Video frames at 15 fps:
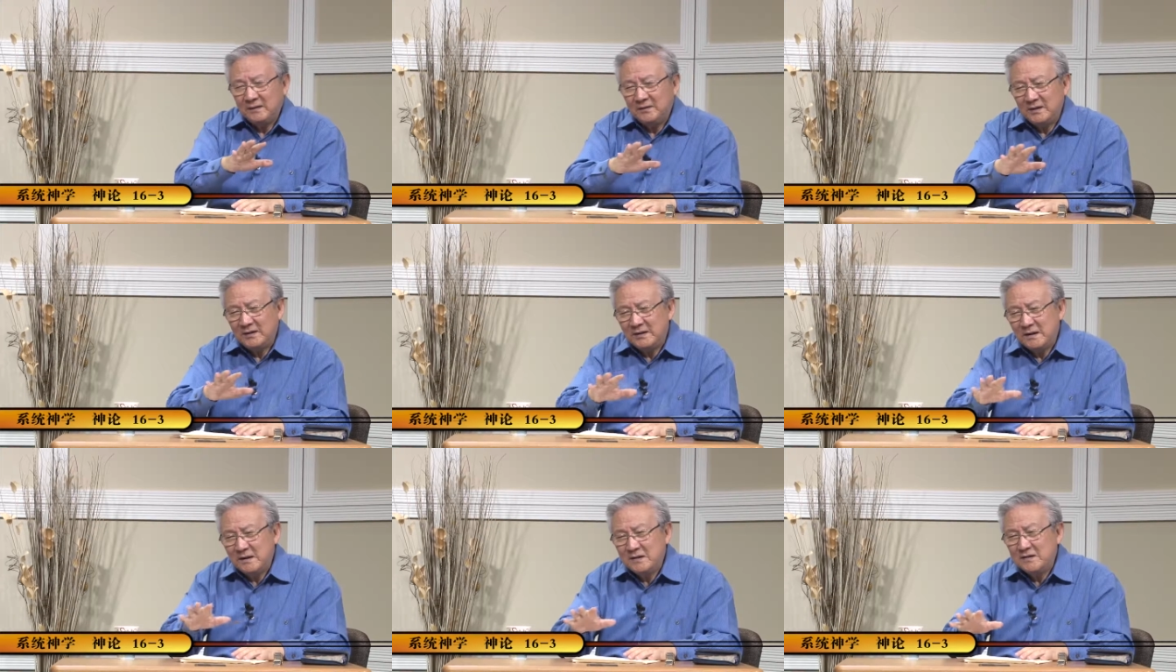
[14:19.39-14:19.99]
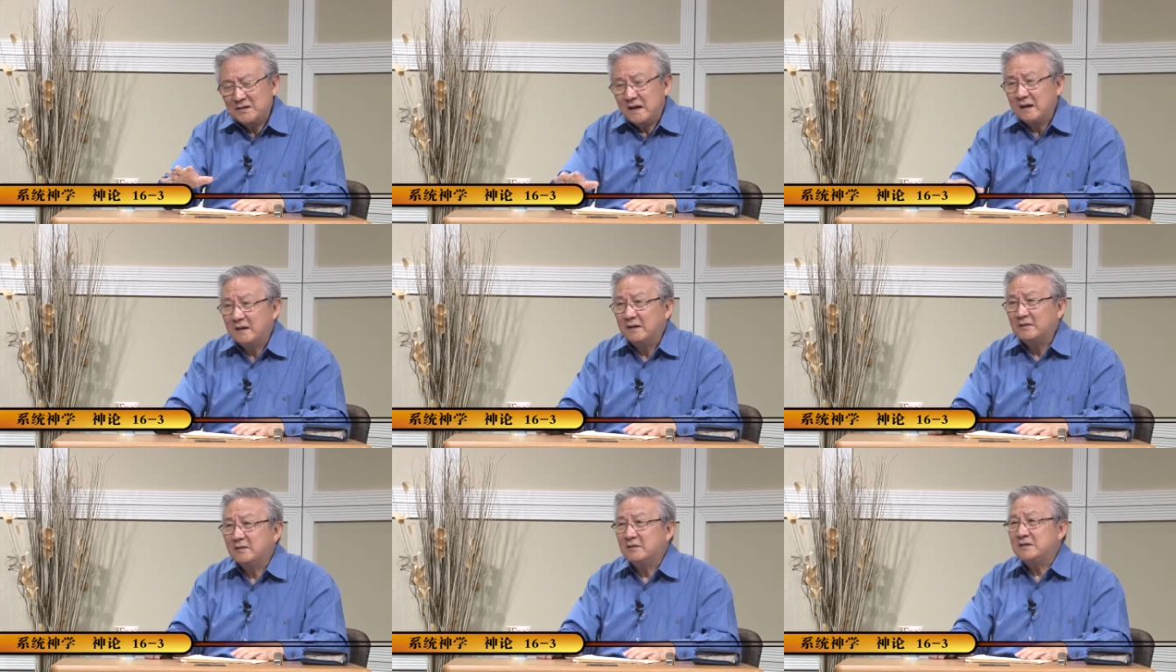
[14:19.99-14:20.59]
圣经也讲
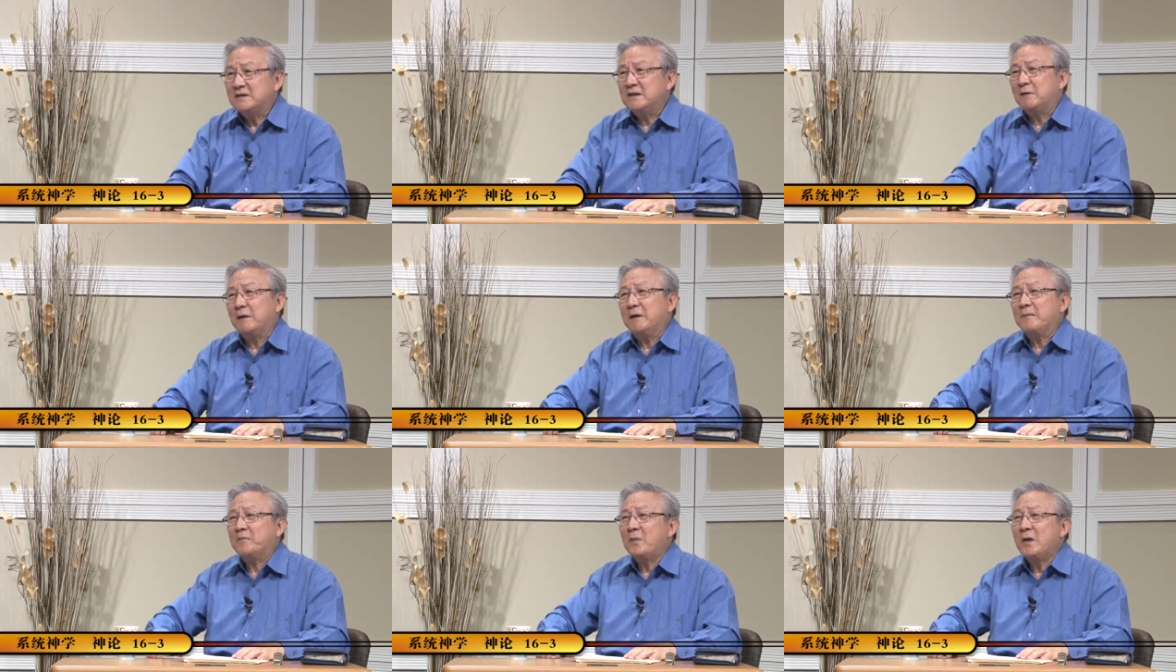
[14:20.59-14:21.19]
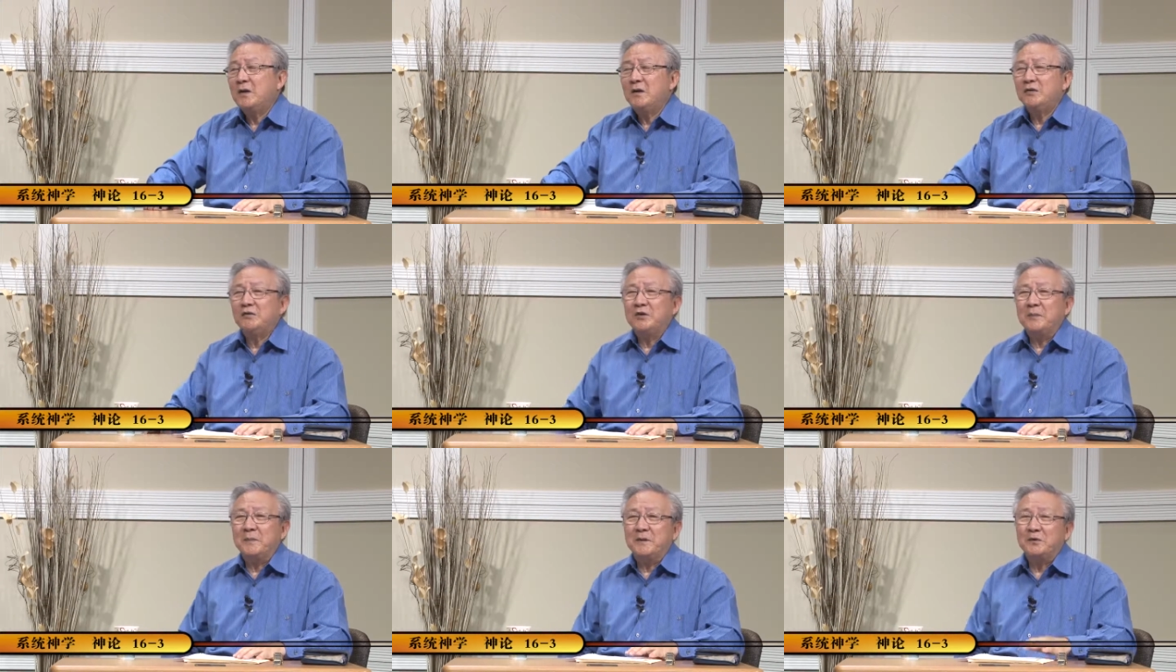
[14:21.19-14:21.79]
各从其类，
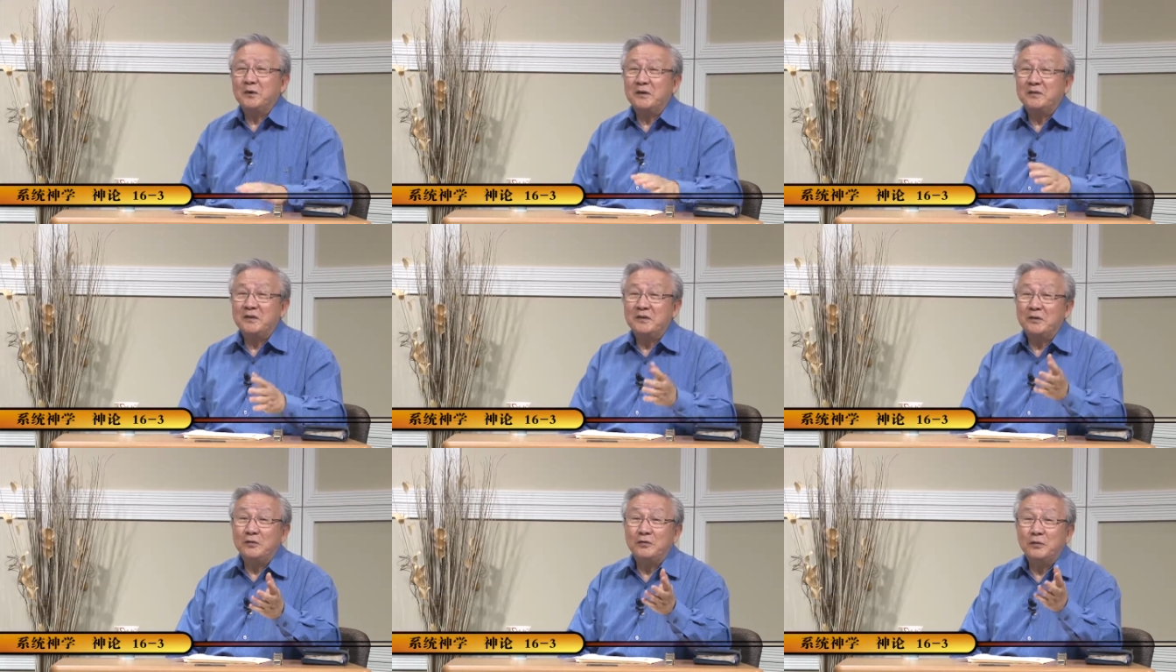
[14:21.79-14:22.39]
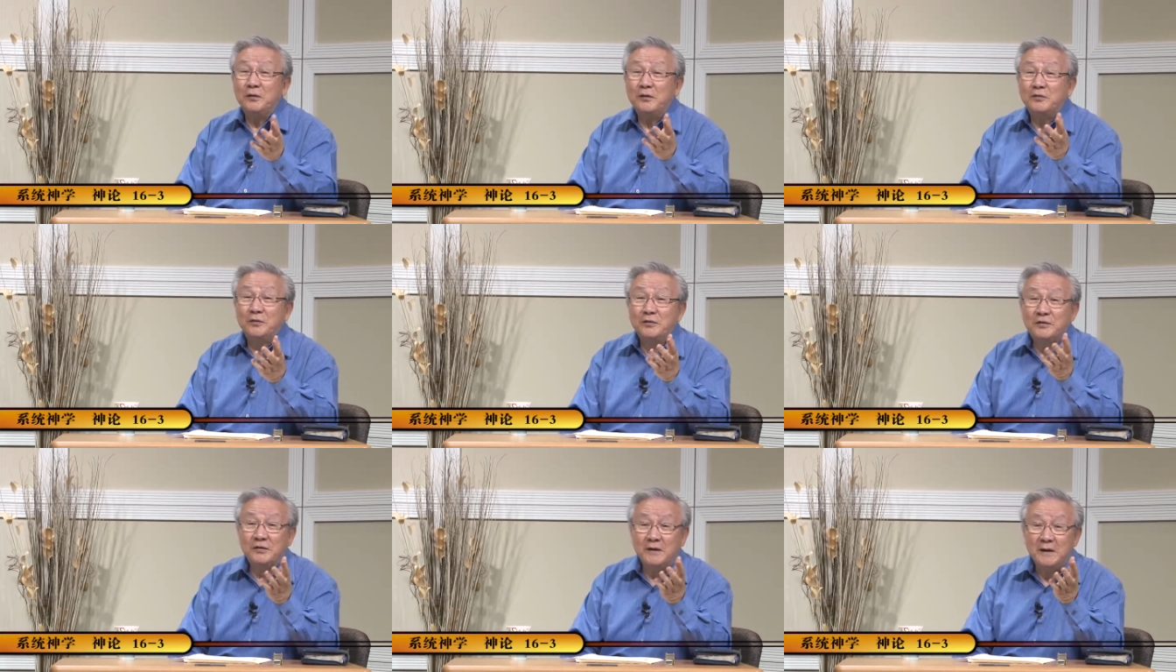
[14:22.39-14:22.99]
所以我们对圣经除了
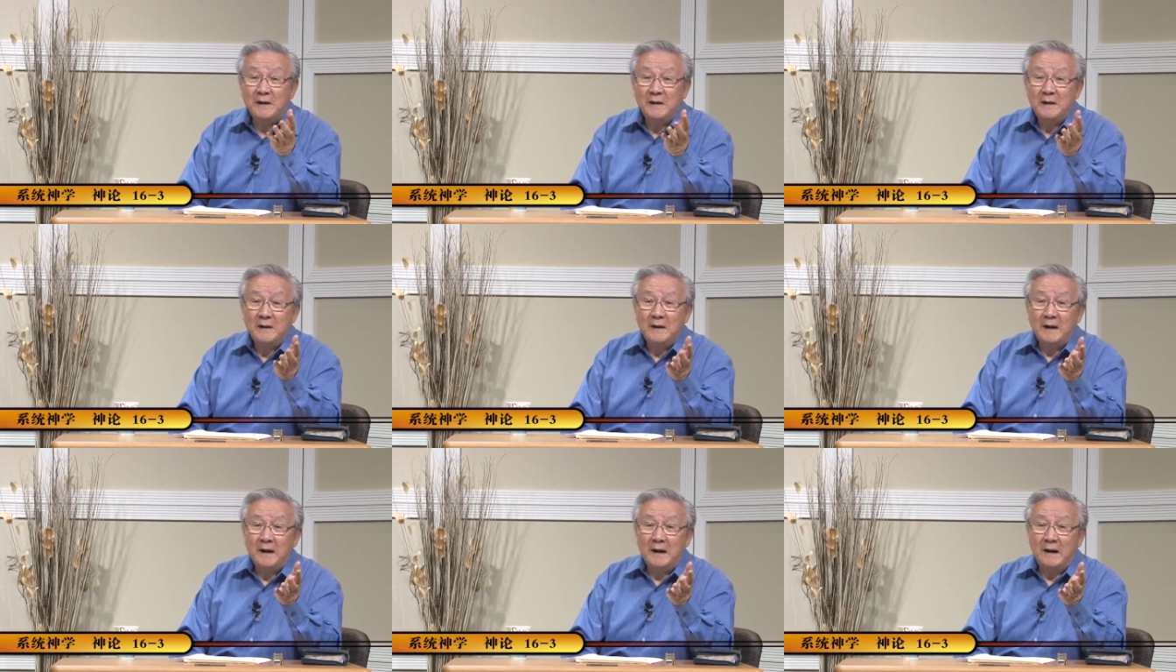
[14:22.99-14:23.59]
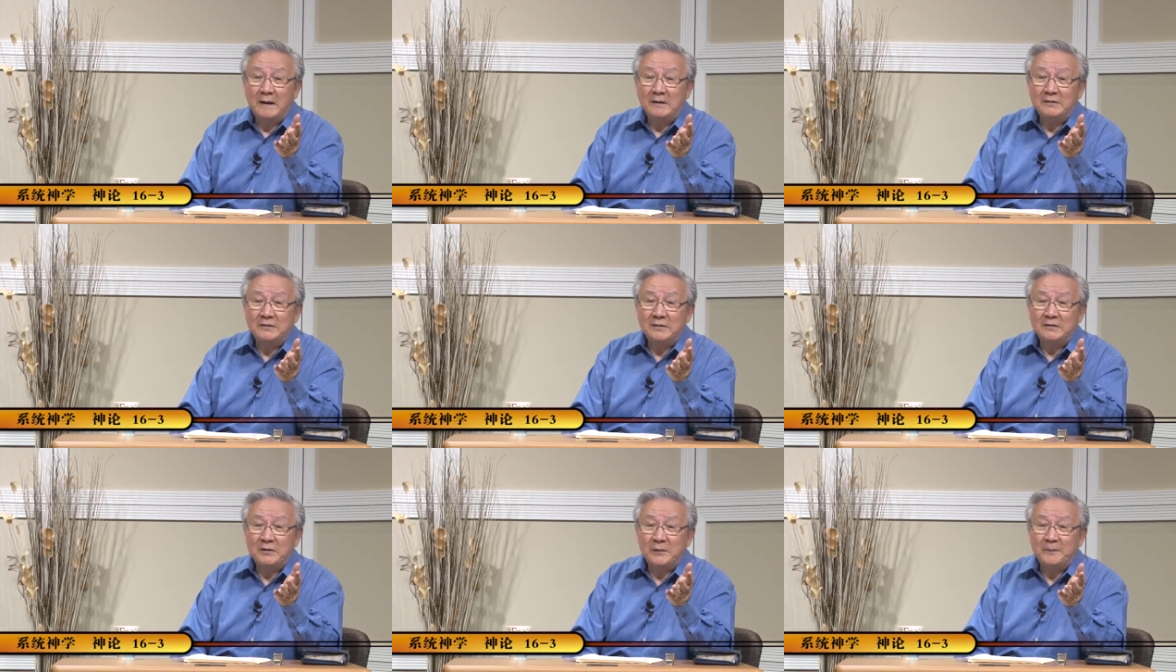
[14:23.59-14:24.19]
说是，呃，
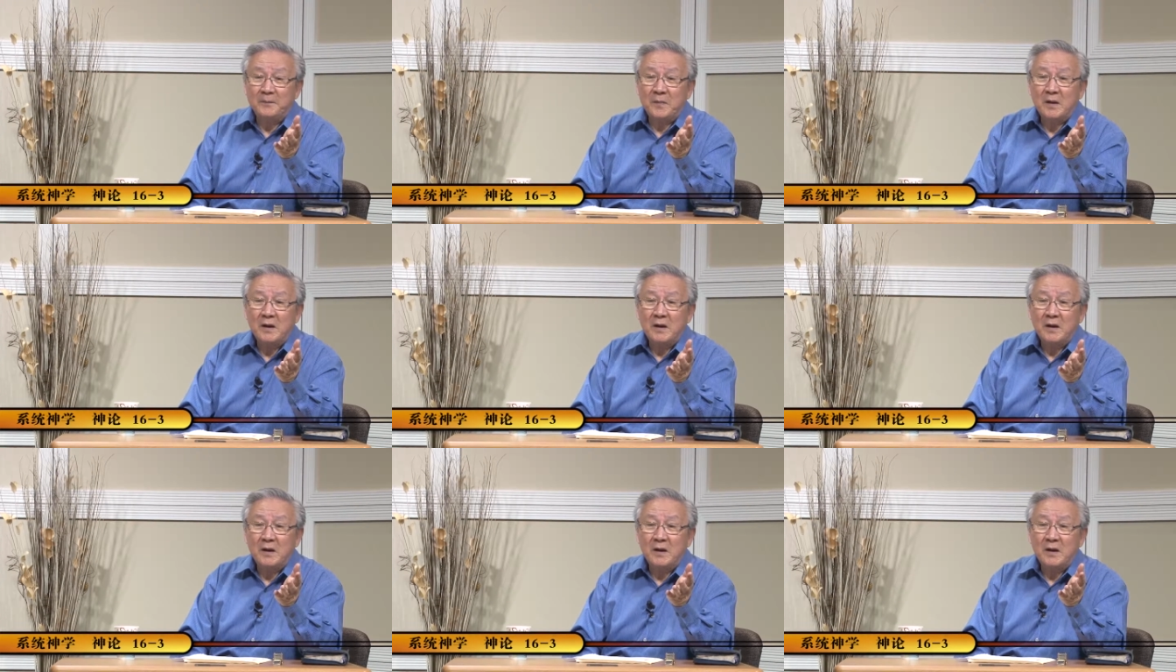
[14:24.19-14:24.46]
这种，